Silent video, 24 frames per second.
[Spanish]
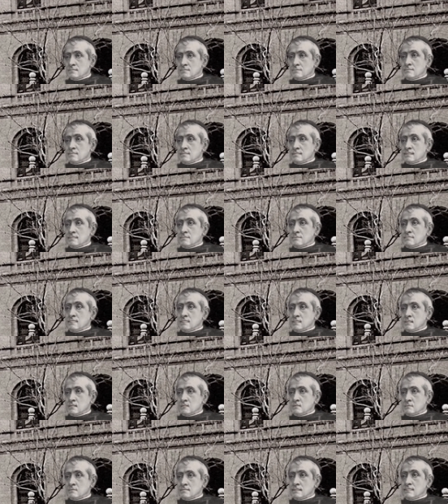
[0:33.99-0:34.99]
desde
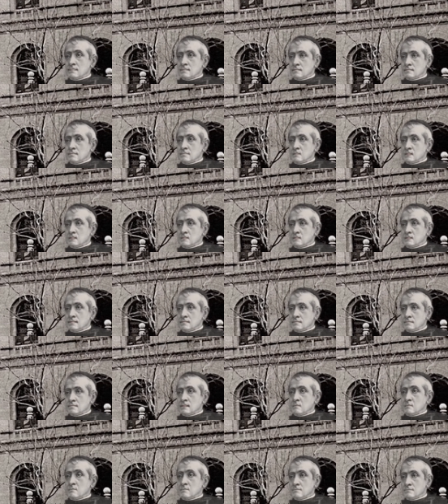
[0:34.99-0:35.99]

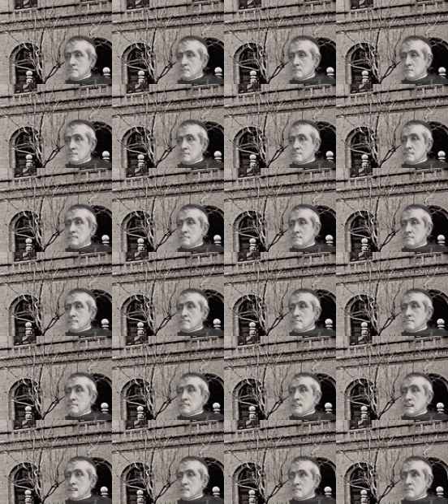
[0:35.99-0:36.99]
1868 hasta
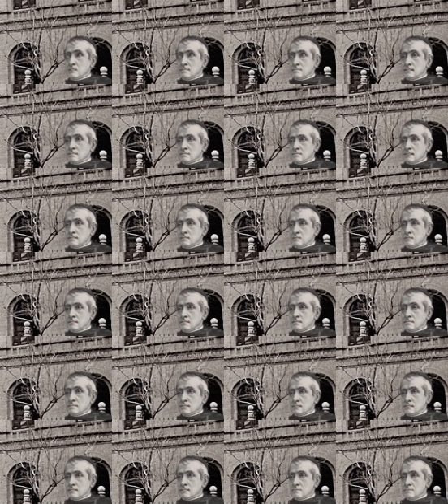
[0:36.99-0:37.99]

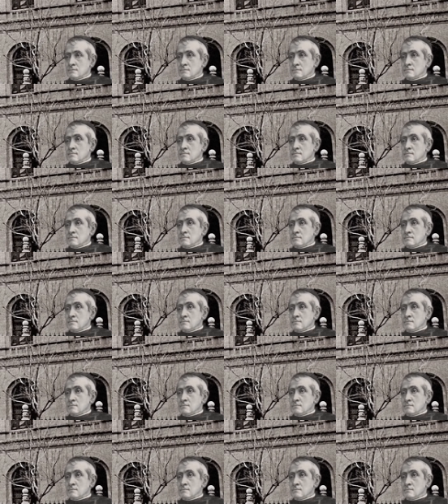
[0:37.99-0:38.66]
1875.